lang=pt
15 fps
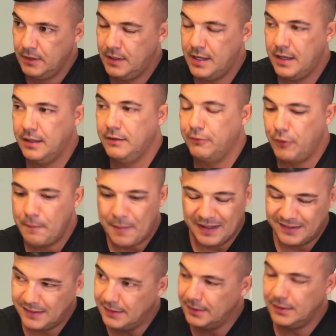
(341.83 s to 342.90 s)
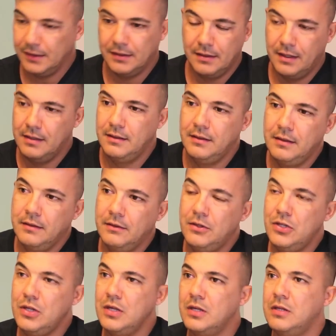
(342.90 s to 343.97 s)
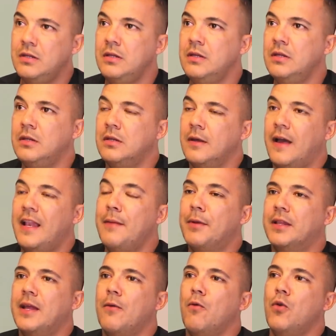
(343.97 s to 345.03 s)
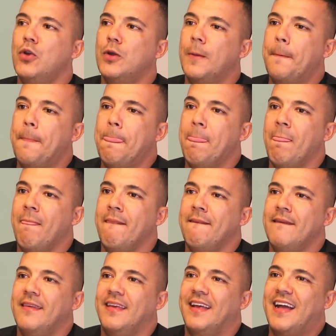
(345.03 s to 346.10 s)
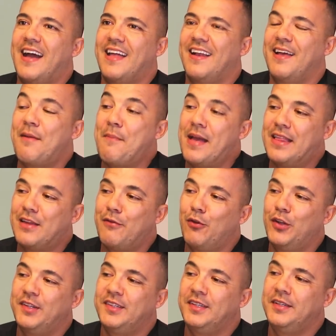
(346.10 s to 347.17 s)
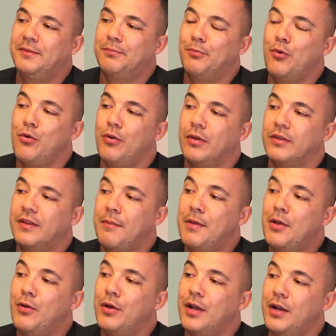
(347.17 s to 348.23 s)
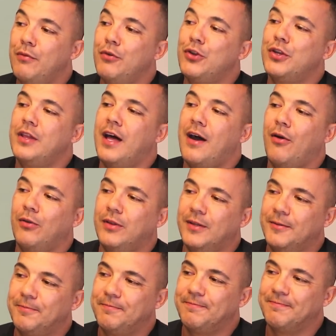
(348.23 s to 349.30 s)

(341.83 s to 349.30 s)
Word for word: Né? E foi passando aquilo ali dias, dias. Aí lembro até hoje. Cara, a médica falou assim: pô, tá melhorando, eu vou te dar alta.